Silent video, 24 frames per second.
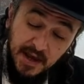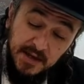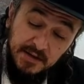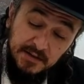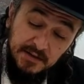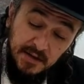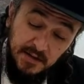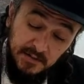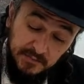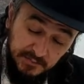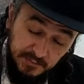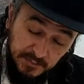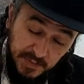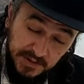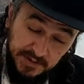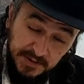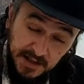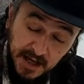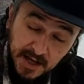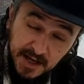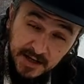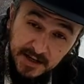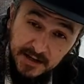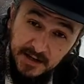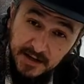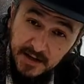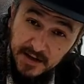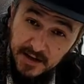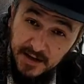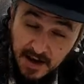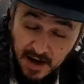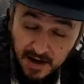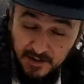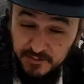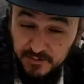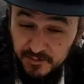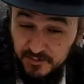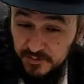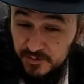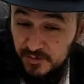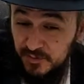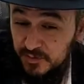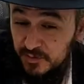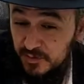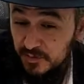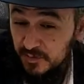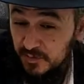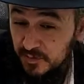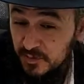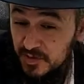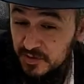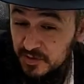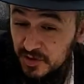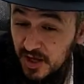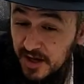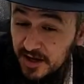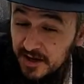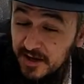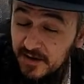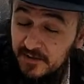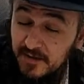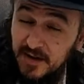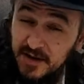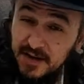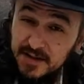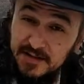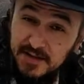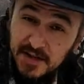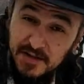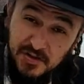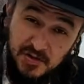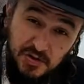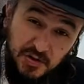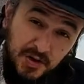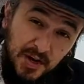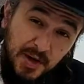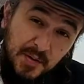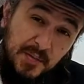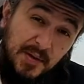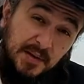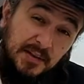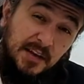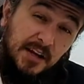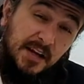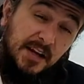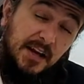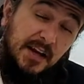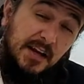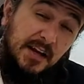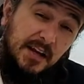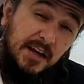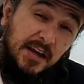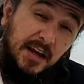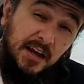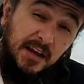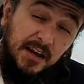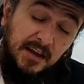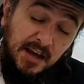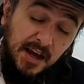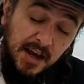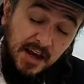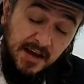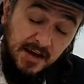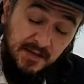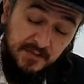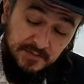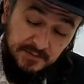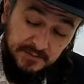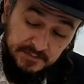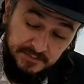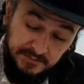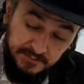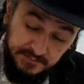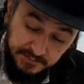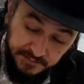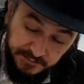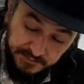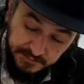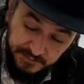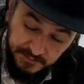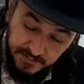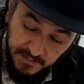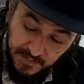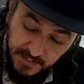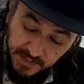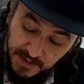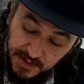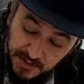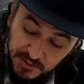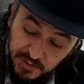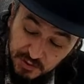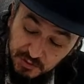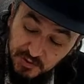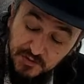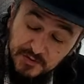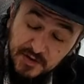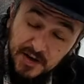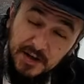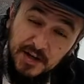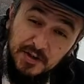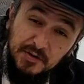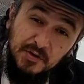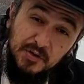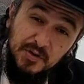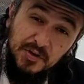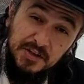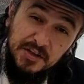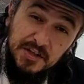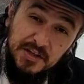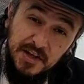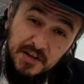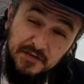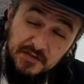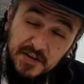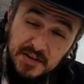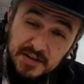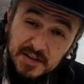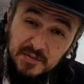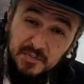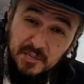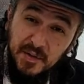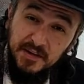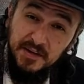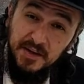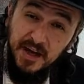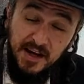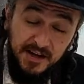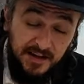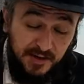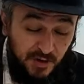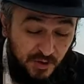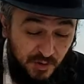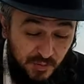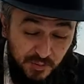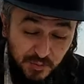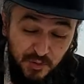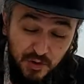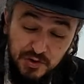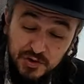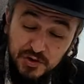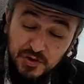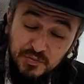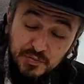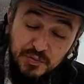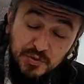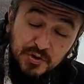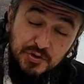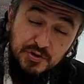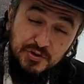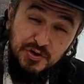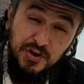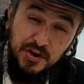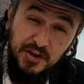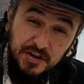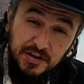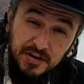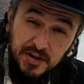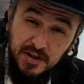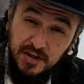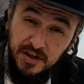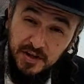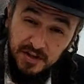– это подарок, а в Мишле говорится «Соне матане ихье». Человек, который ненавидит подарки, он больше будет жить.